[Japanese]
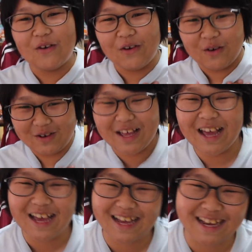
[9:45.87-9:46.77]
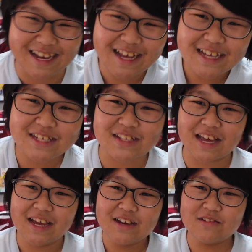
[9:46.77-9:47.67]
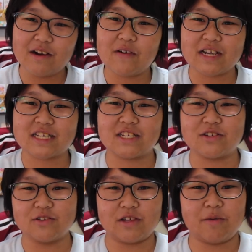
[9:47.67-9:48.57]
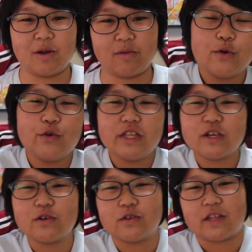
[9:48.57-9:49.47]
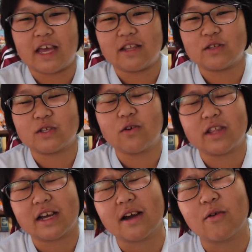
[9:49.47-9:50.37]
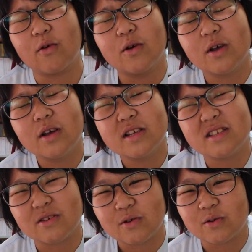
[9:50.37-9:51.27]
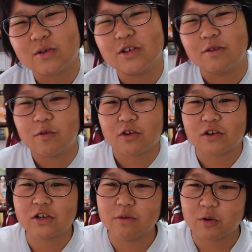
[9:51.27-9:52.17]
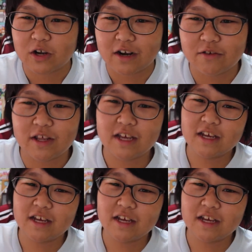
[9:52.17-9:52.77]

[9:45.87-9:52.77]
おう。それね、裏話聞くのダメなの。不意に来るのね、あの、すごいなんかこう、すごいこう、来るもの、来るものがあるよね。